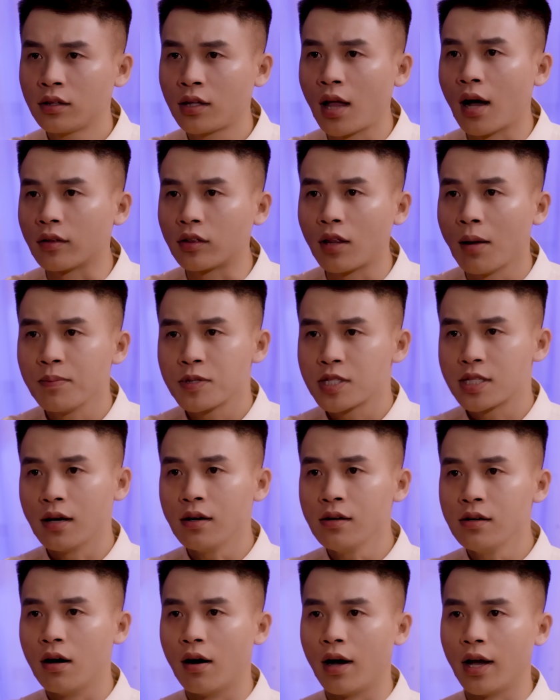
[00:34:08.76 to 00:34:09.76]
Thằng Tâm
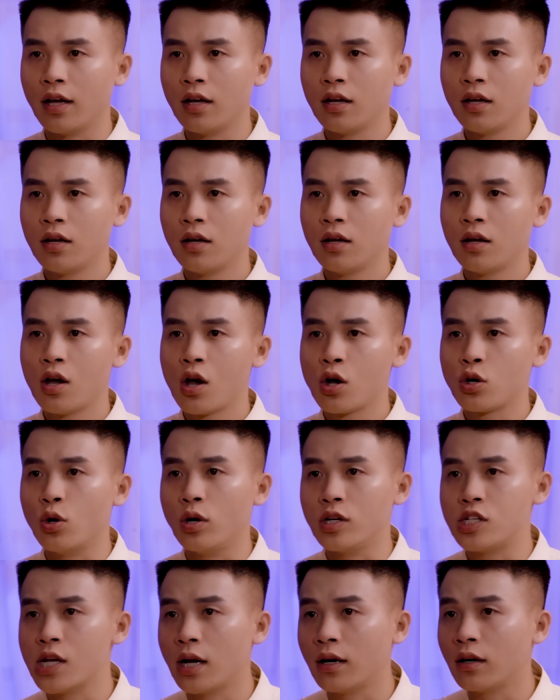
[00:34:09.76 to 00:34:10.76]
sững người,
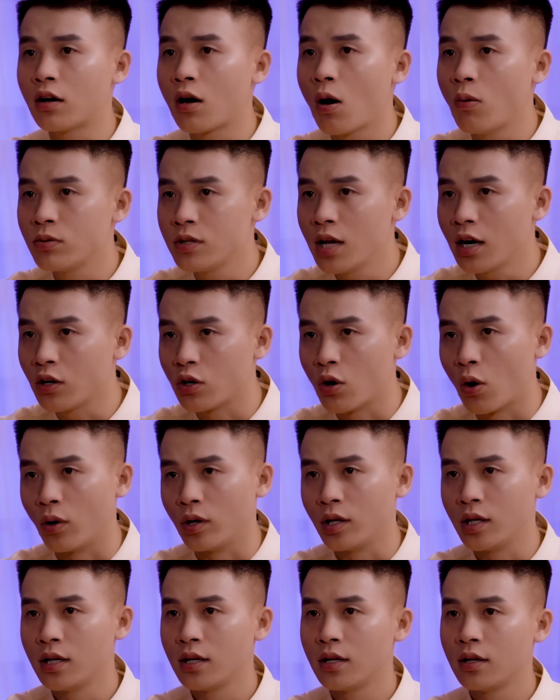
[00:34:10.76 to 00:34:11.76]
đôi chân không nhấc
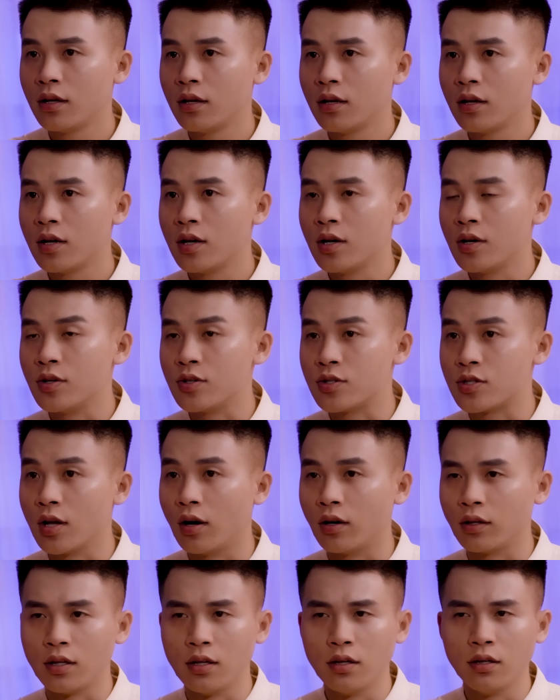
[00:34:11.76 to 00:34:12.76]
nổi.
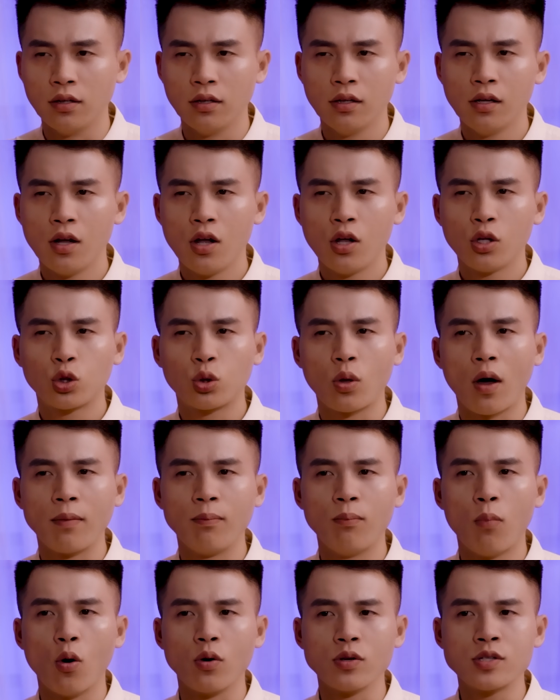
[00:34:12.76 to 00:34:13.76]
Dường như
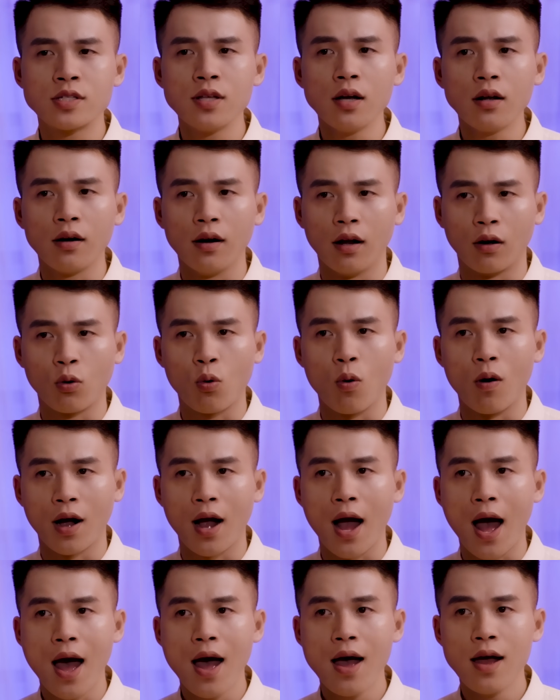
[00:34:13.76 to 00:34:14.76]
toàn bộ sức lực của
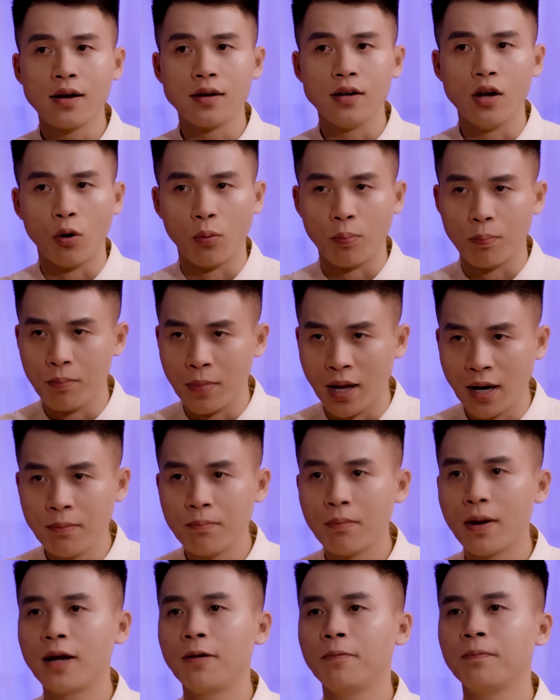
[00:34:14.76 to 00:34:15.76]
gã đều
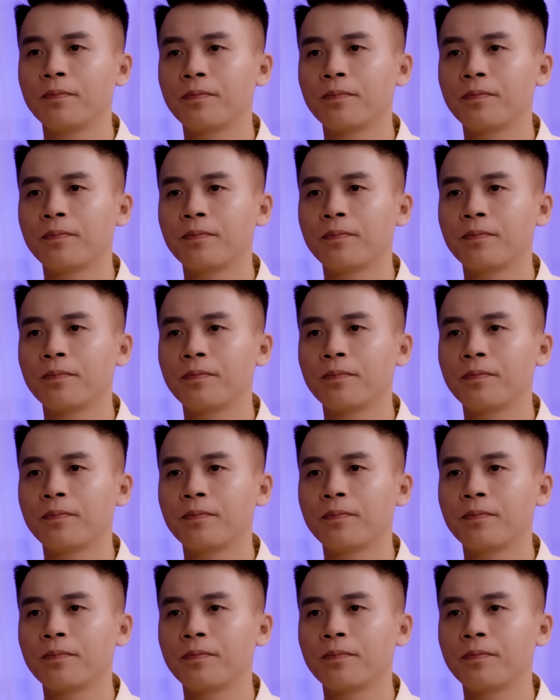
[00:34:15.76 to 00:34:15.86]
biến mất.